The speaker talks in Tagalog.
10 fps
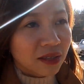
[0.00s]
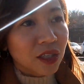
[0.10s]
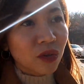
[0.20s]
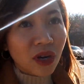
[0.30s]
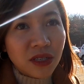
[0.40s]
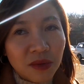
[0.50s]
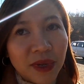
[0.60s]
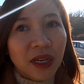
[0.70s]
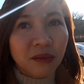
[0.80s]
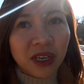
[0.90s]
Dito kasi
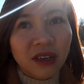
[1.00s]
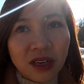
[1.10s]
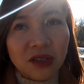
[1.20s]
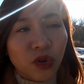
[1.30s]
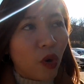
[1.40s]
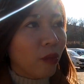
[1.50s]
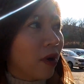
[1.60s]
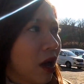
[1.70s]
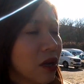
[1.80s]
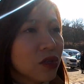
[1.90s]
malamig na
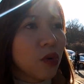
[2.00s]
sobra.